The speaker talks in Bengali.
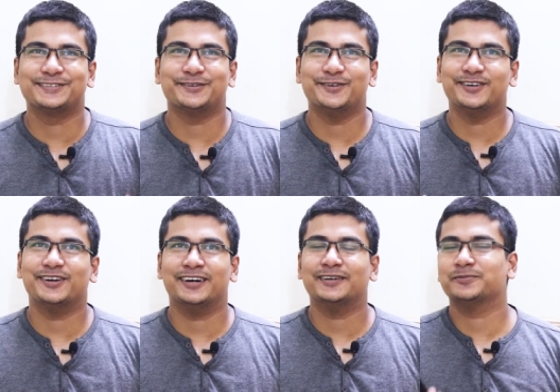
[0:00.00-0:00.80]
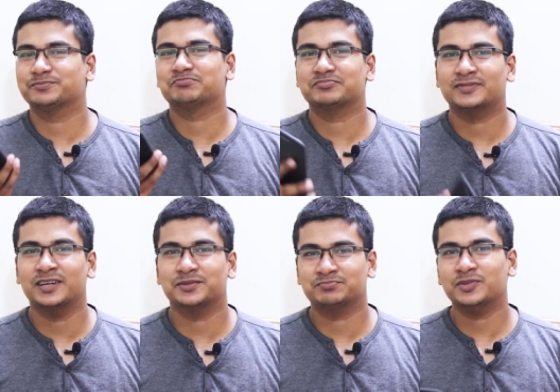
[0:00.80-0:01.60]
সো um,
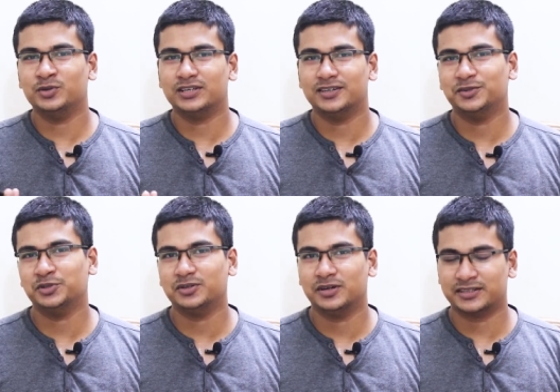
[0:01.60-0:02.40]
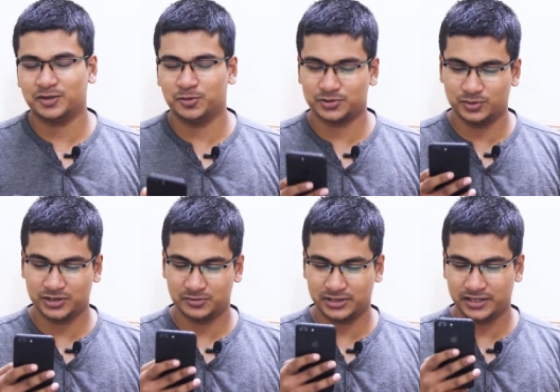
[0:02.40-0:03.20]
ওইটা ওইটাও একটা অপশন
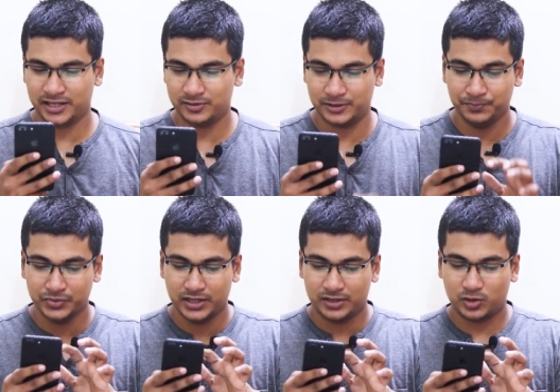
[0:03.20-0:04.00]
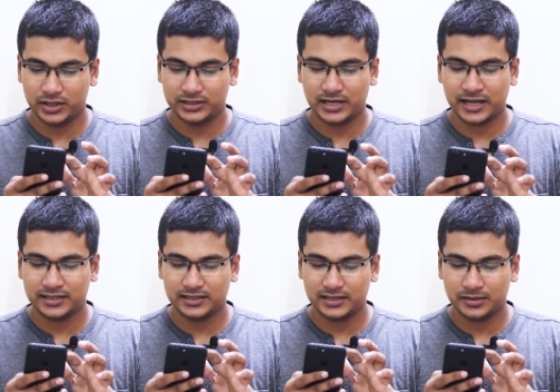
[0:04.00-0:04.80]
হতে পারে এনিওয়ে কয়েকদিন
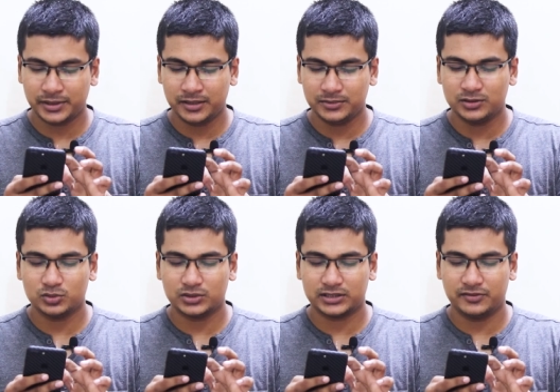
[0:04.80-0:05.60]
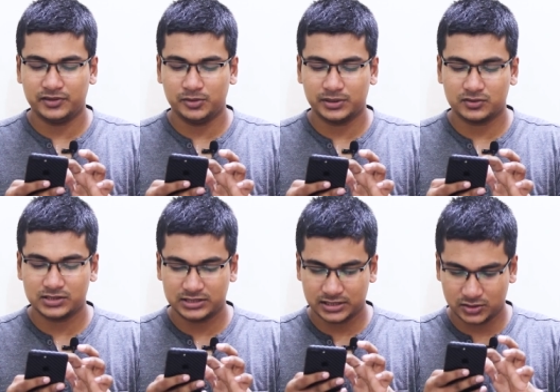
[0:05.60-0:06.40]
আগে দেখলাম এএমডি নতুন একটা ভিডিও বের
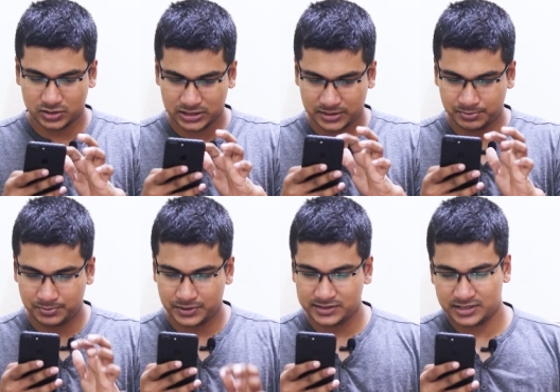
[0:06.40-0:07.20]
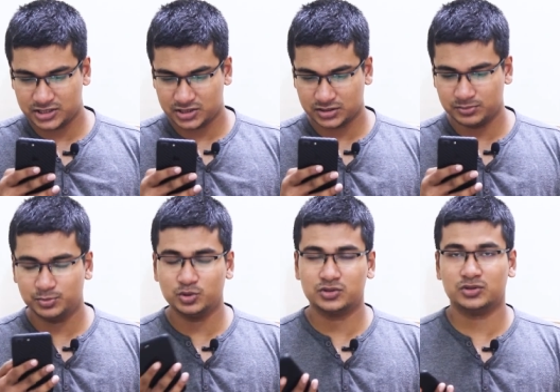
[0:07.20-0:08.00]
করছে সেটা হচ্ছে প্রিজিশন
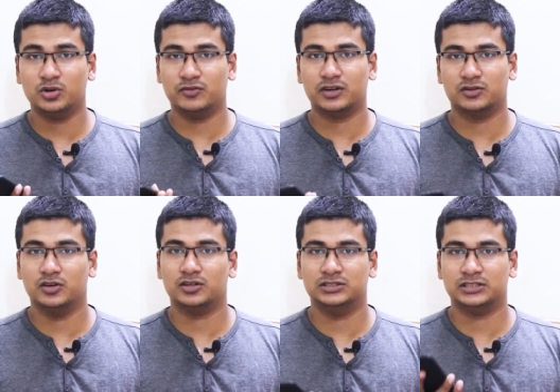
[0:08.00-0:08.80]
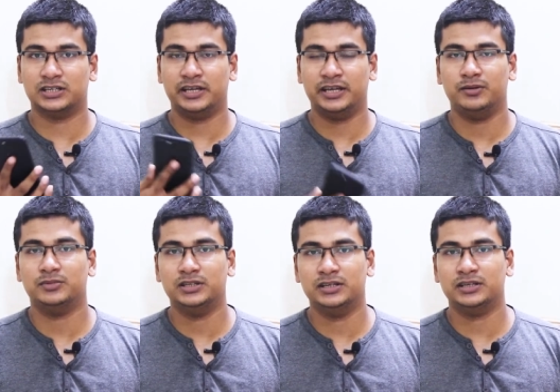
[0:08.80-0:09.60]
বুস্ট ওভারক্লক যেটা
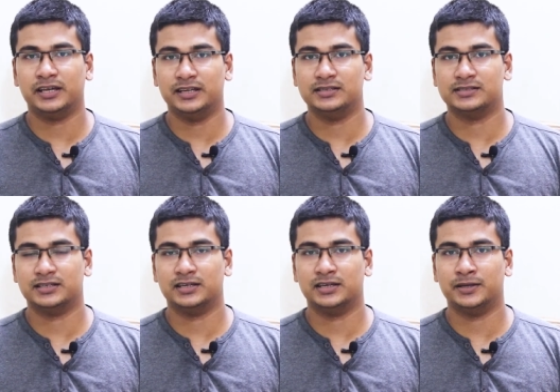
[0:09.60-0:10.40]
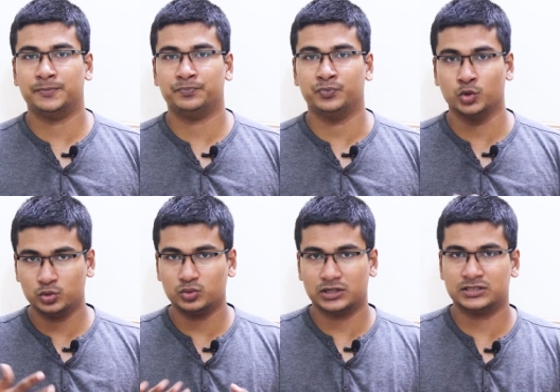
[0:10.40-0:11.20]
এএমডি এর কেসে
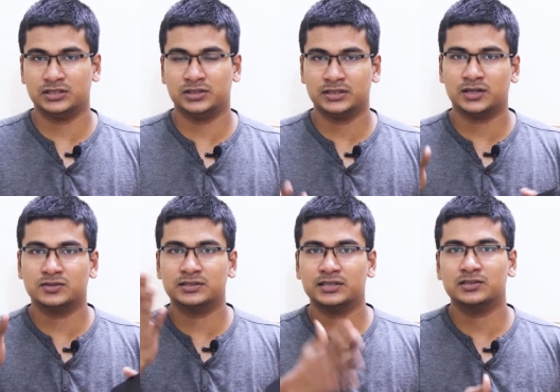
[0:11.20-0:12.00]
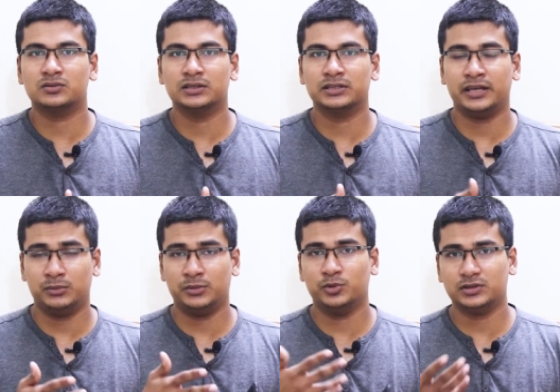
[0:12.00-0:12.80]
নতুন আসছে থ্রি সিরিজগুলোতে
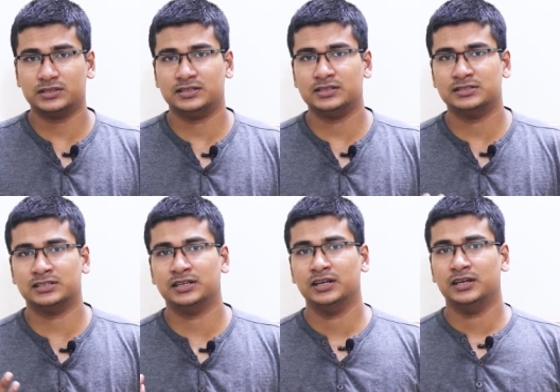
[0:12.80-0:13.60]
এএমডি বলতেছে যে